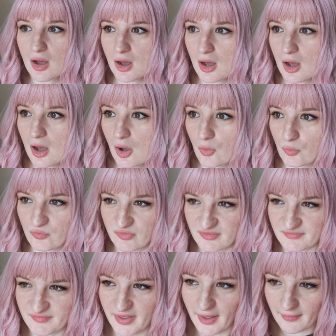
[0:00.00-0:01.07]
oh, on va
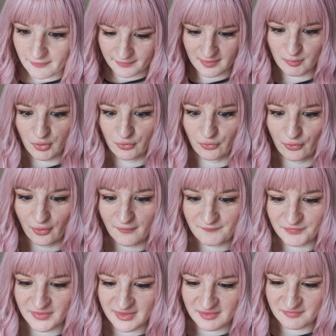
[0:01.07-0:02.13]
faire des burgers,
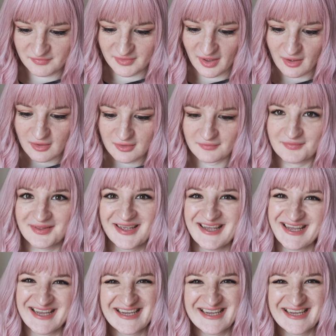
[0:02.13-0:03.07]
des kefta, des